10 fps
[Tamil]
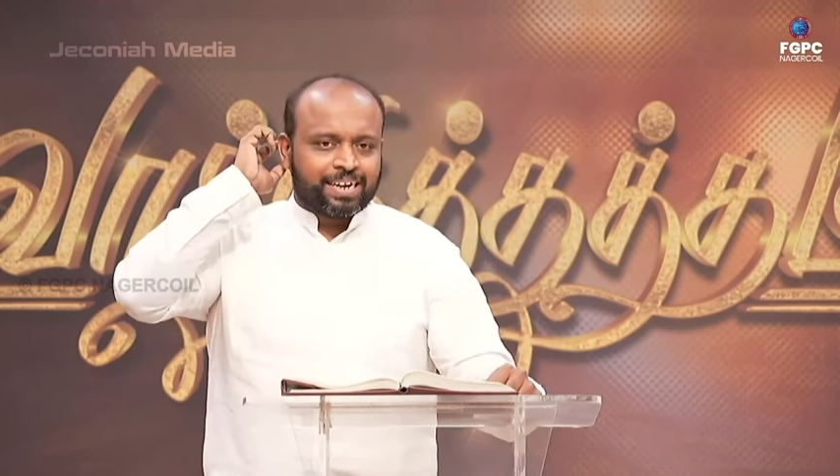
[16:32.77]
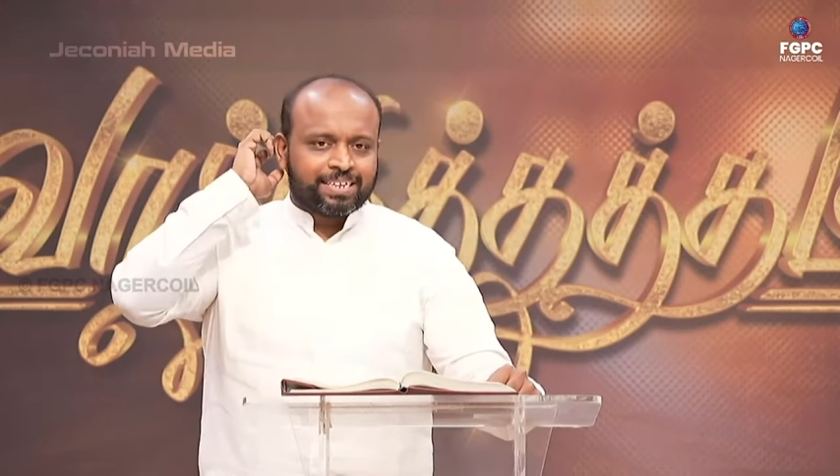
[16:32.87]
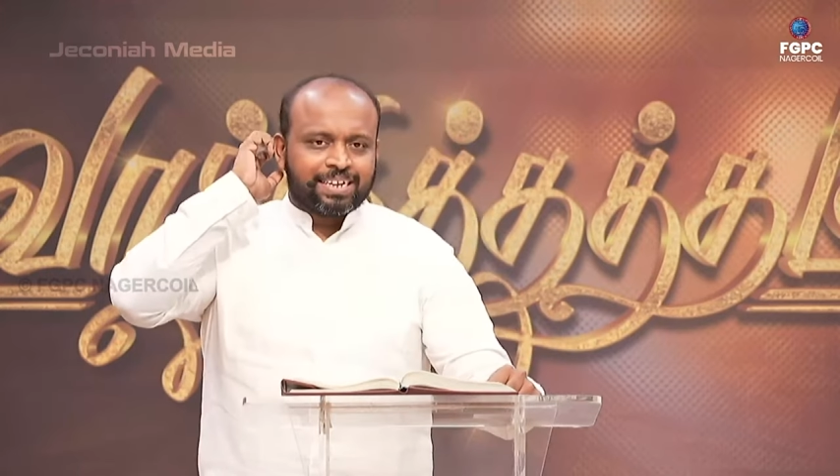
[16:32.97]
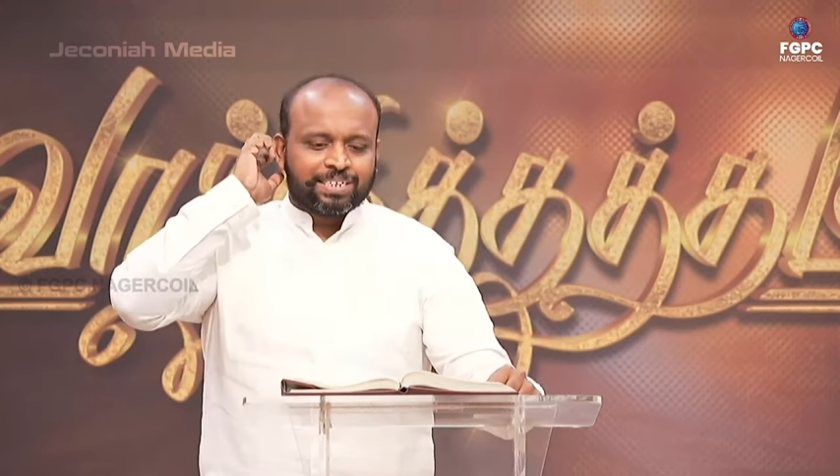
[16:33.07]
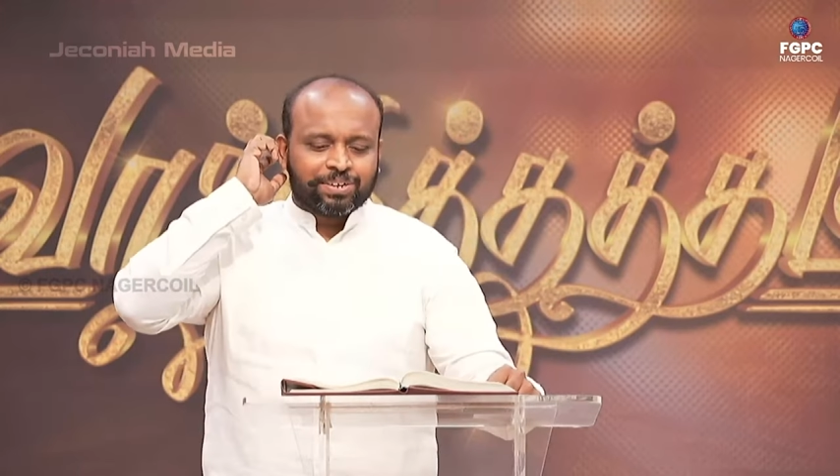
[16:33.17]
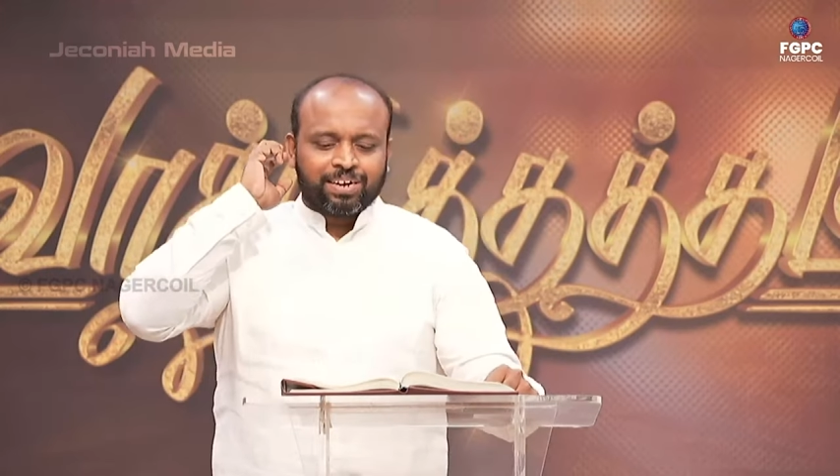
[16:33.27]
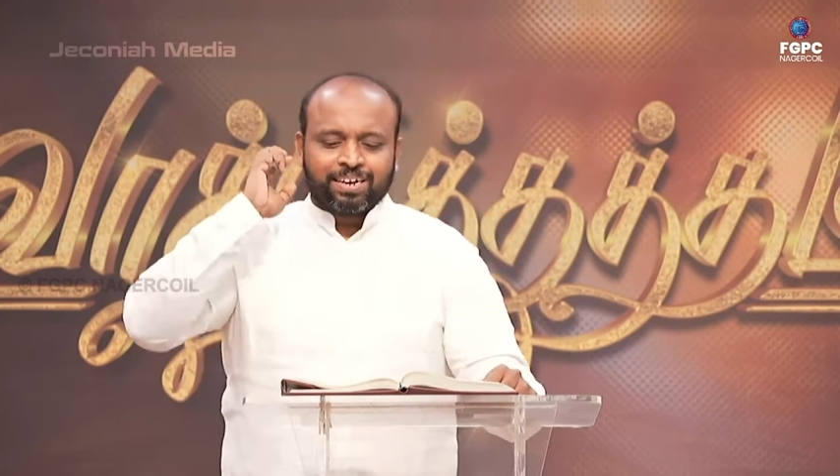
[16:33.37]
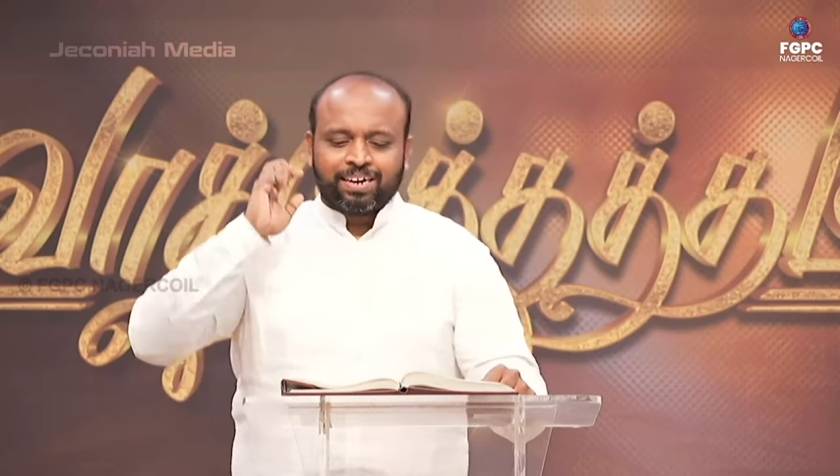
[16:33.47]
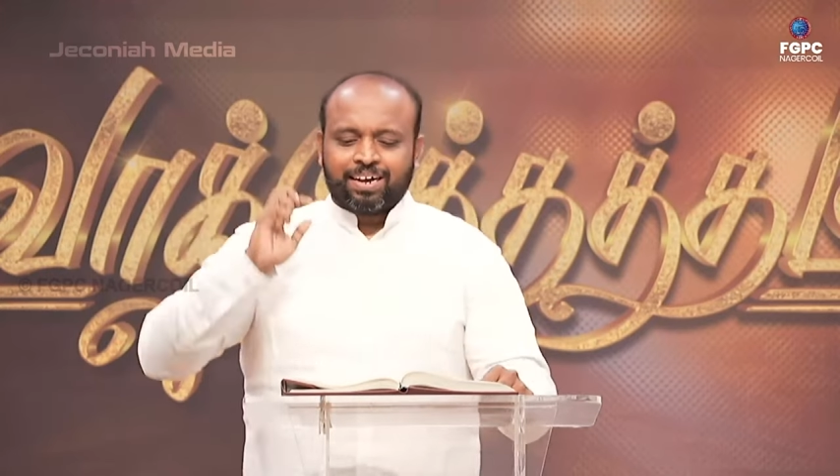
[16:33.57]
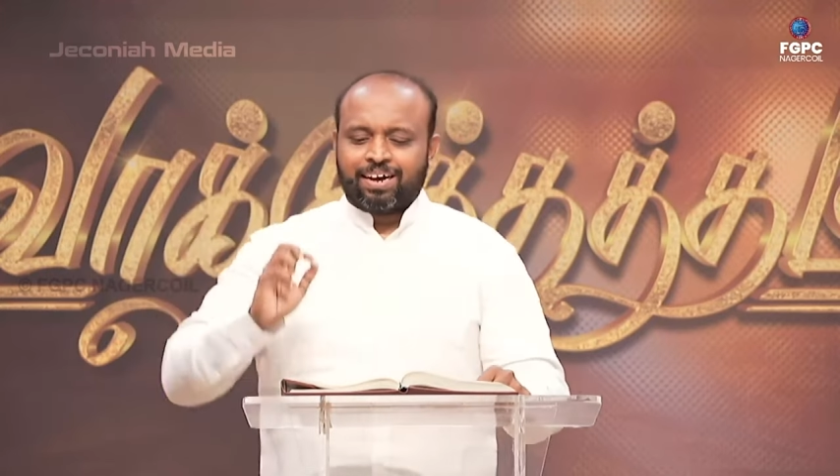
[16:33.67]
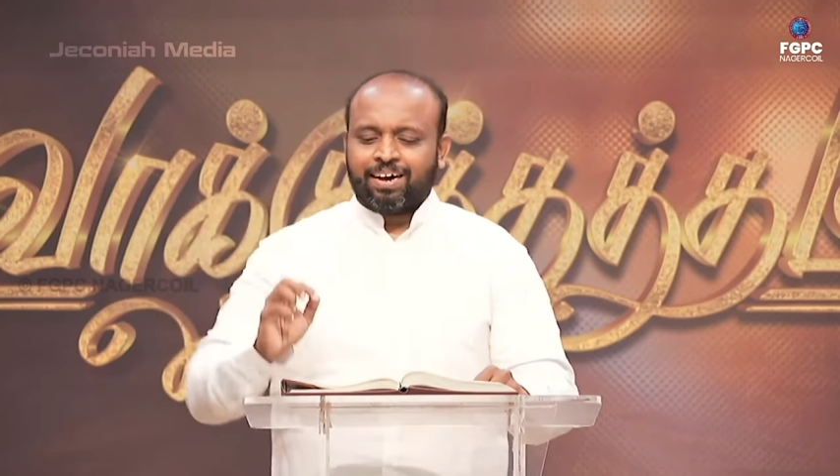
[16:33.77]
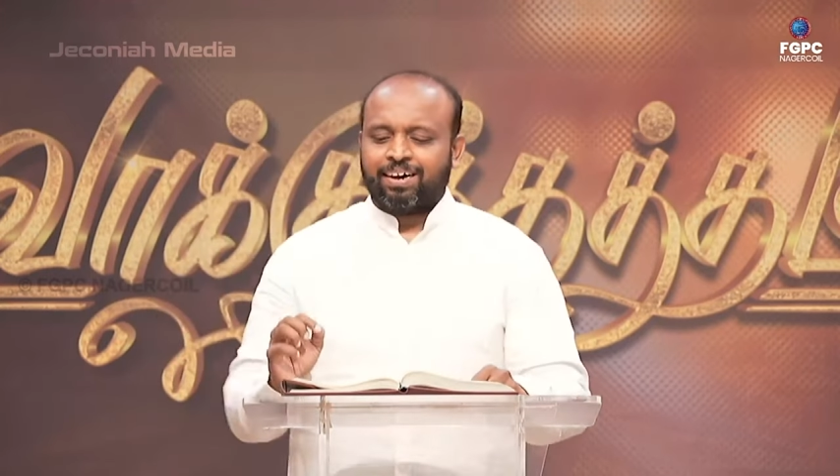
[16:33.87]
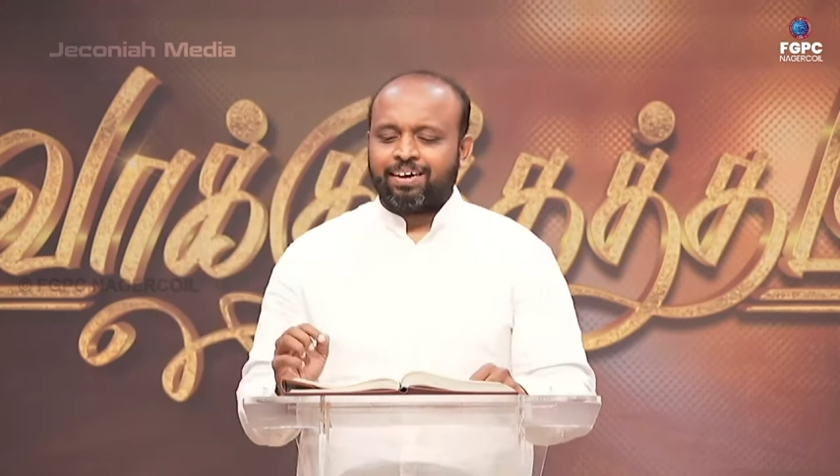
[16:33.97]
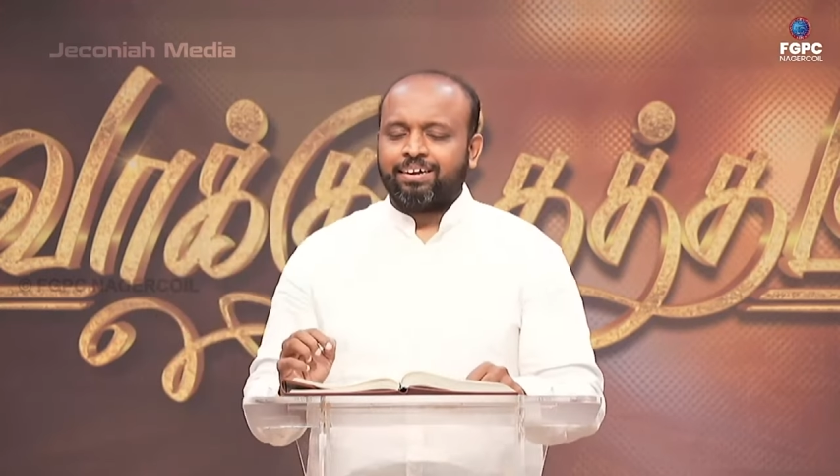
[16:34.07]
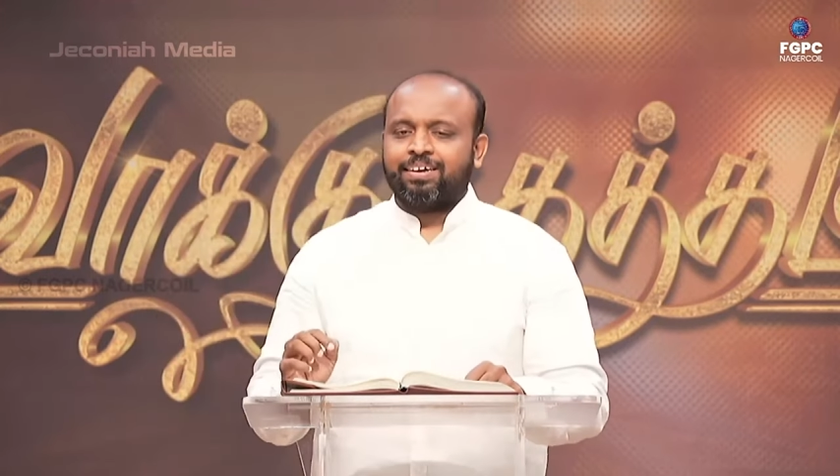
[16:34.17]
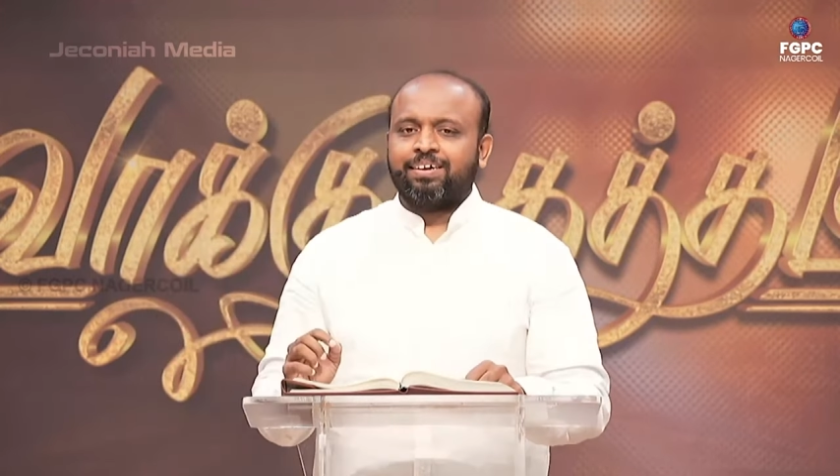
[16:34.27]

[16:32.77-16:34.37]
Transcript: கர்த்தர் சொல்லுகிறார்